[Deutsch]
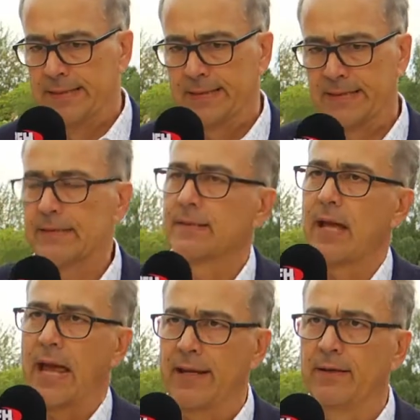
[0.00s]
Das ist
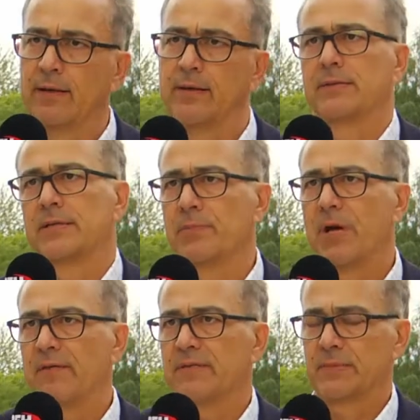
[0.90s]
ein
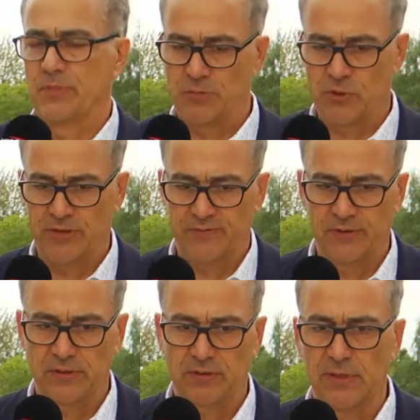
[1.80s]
Thema, was mich
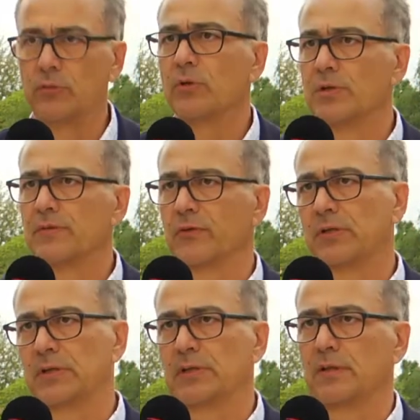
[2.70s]
beschäftigt. Natürlich
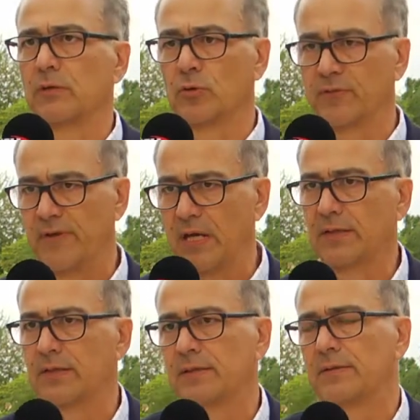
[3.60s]
würde ich oder
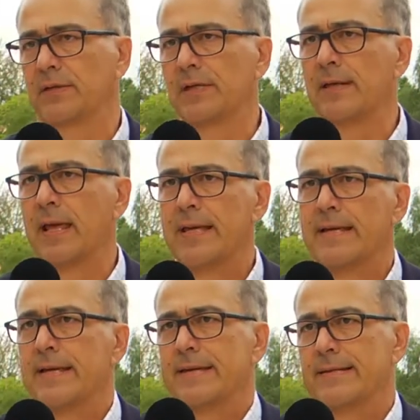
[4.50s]
werde ich den
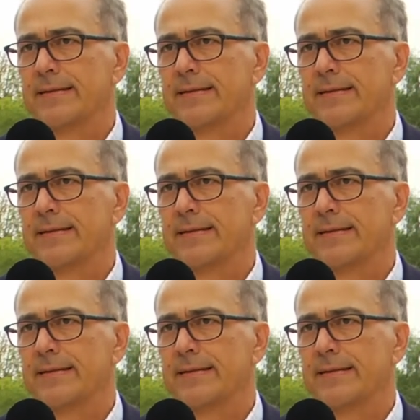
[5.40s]
äh,